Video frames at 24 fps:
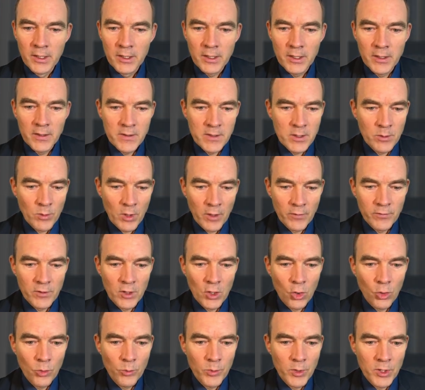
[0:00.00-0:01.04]
Gehen Sie mal auf
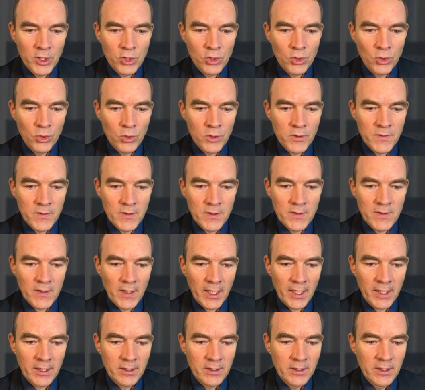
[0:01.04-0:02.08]
die Homepage, gucken Sie es
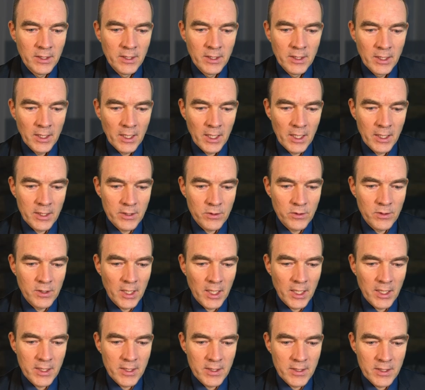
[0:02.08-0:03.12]
an. Also
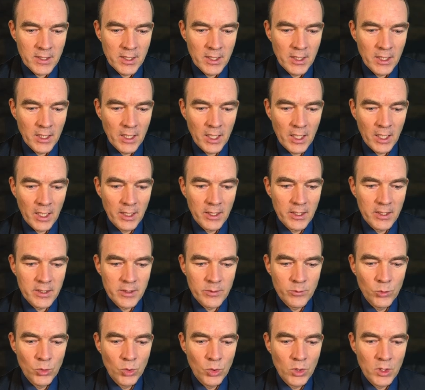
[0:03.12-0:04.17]
da ist
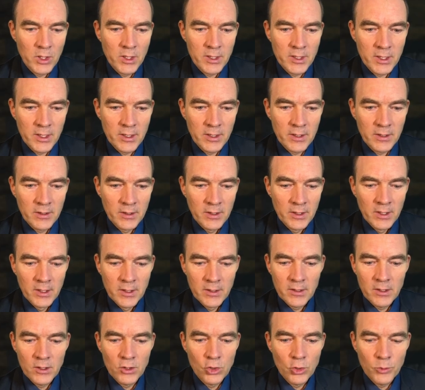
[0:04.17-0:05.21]
alles Mögliche.
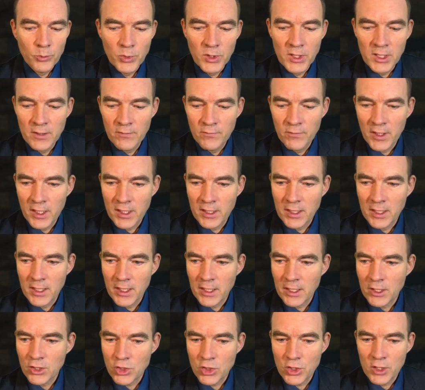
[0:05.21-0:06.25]
Die Turbinen werden
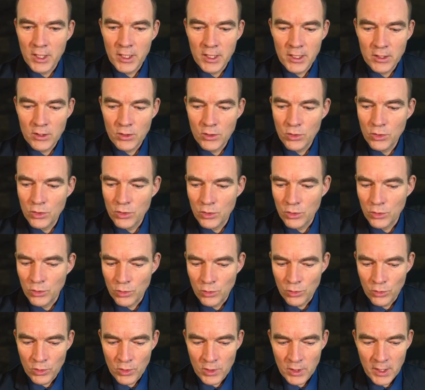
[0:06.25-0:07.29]
hergestellt und, und,
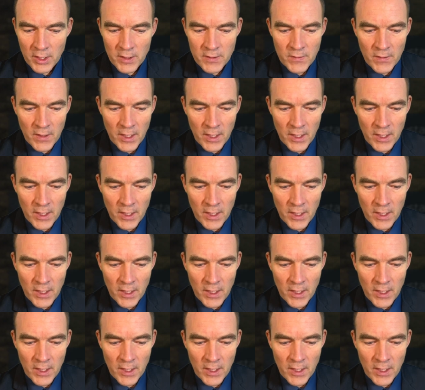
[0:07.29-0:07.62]
und. Also